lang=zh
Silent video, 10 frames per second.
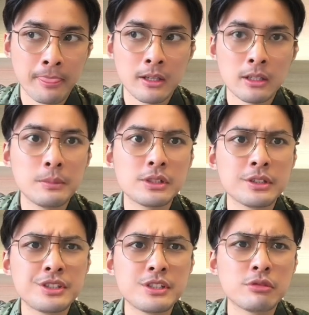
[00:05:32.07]
那么这个
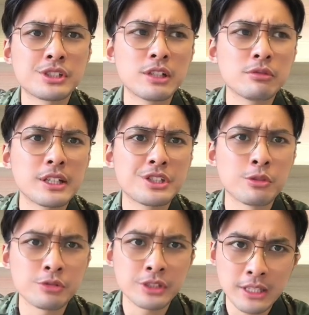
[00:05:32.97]
技术成熟，在
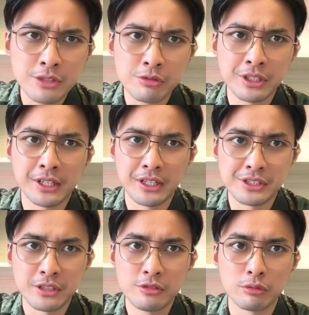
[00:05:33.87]
九十年代就已经很
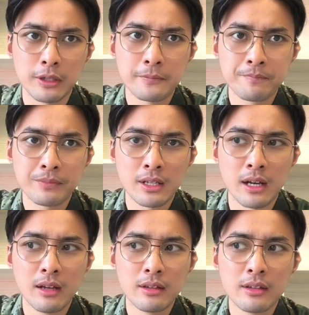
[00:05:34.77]
成熟了
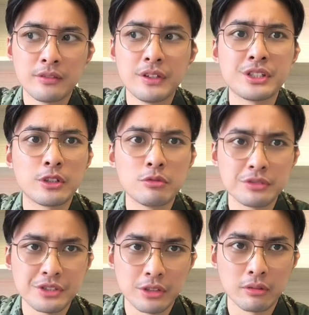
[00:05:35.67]
啊，飞行控
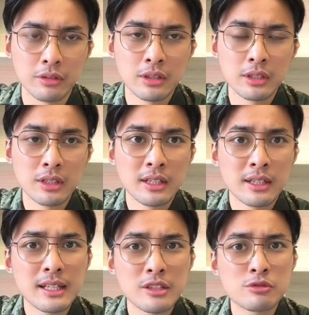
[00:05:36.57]
制系统。
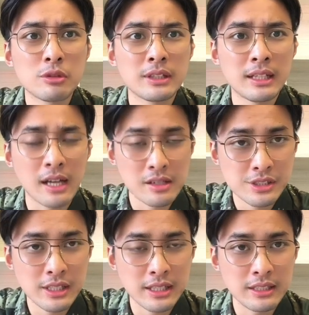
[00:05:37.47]
那你说你两
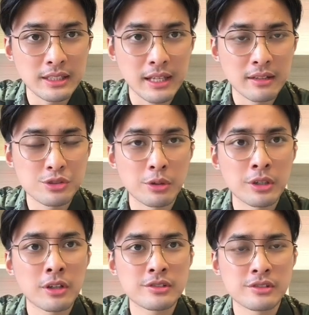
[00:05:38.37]
千零一年九幺
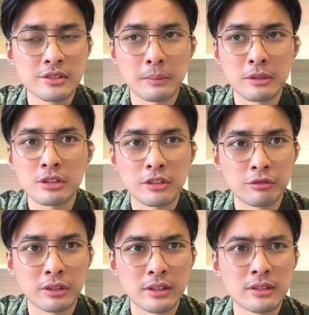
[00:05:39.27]
幺是怎么撞上
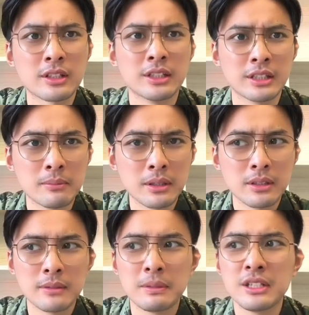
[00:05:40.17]
去的？可能吗？
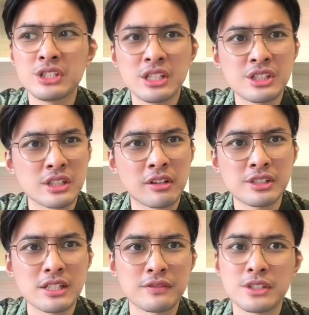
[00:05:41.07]
别人劫持了
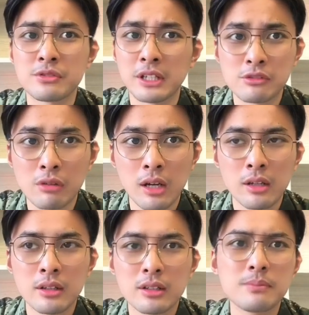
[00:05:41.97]
驾驶飞机就可以撞，
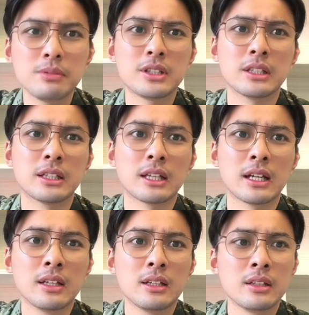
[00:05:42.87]
那是不可能
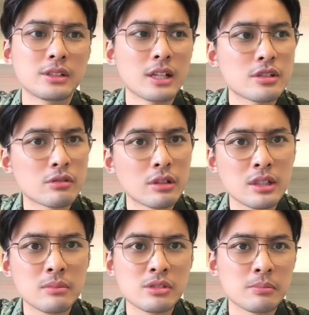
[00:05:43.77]
的。驾驶员
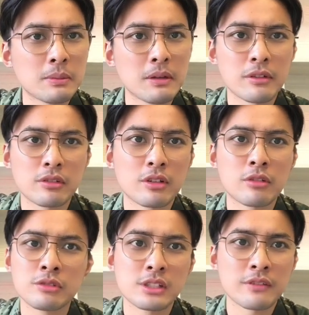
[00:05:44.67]
根本就没办法去操
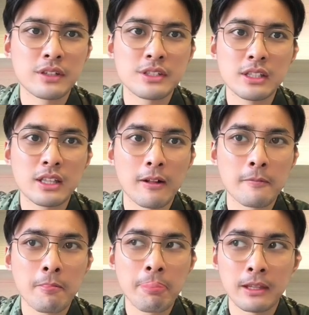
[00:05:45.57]
纵这架飞机的。
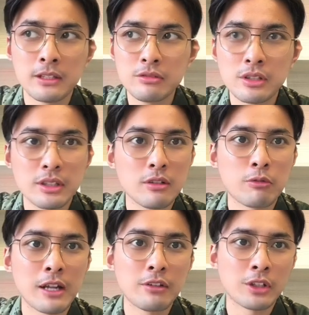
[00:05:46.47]
你就像一个
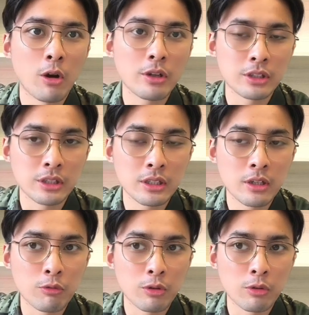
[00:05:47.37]
玩遥一个
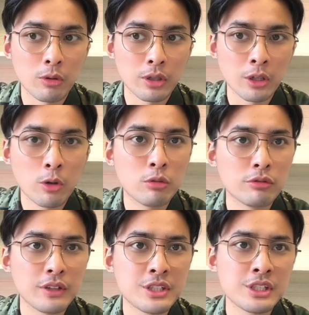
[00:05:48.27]
遥控
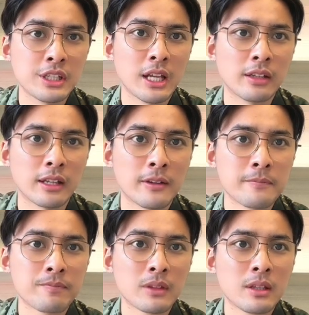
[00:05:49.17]
飞机一样的，
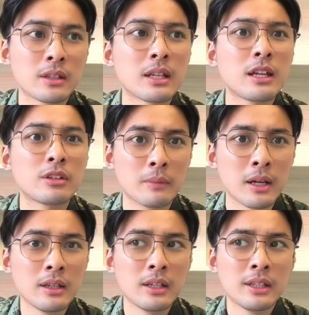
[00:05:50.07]
大家懂吗？
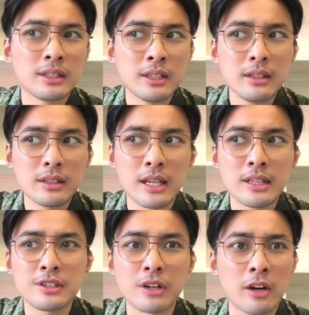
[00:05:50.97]
你给你
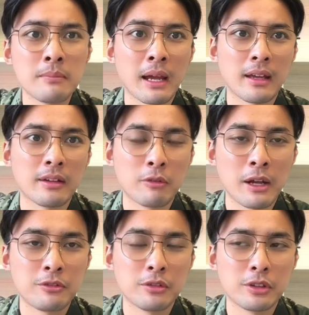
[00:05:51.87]
小孩买
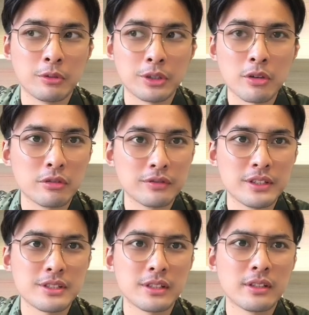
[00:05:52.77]
玩具有遥控飞
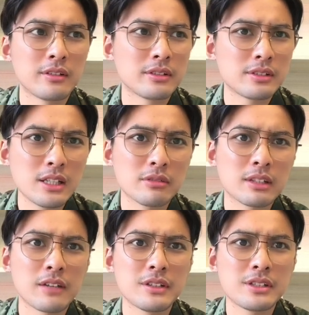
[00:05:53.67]
机，这种
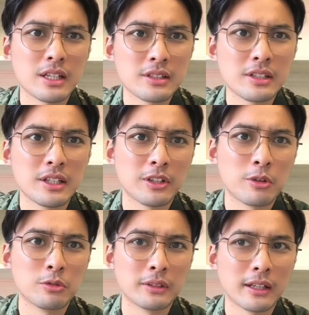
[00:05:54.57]
大飞机也是可以遥控的，